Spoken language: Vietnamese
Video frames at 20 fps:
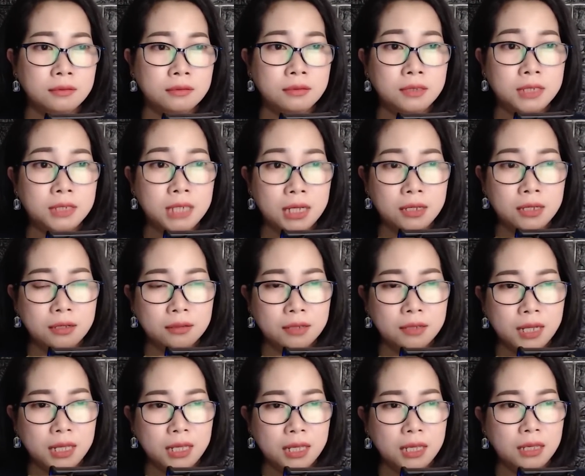Trên đường
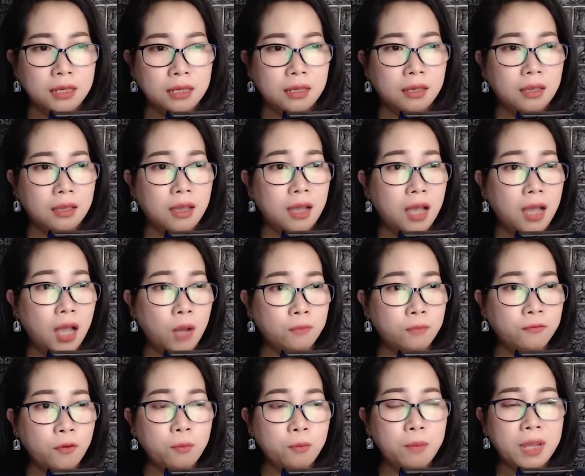đi, ông
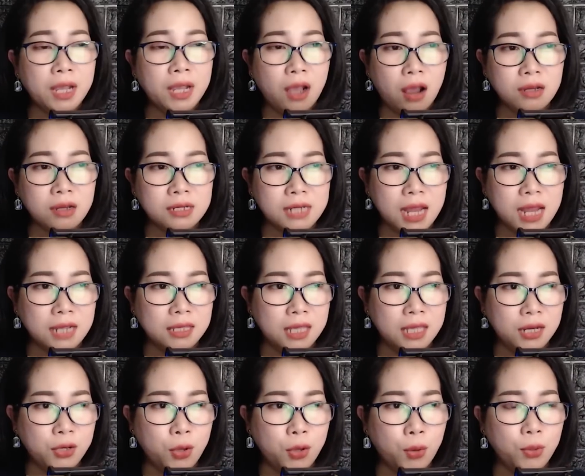Phúc mới ngó sang
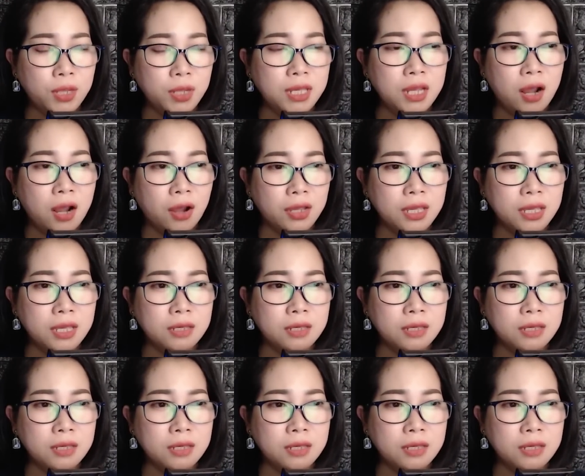nhìn cô Lý hỏi: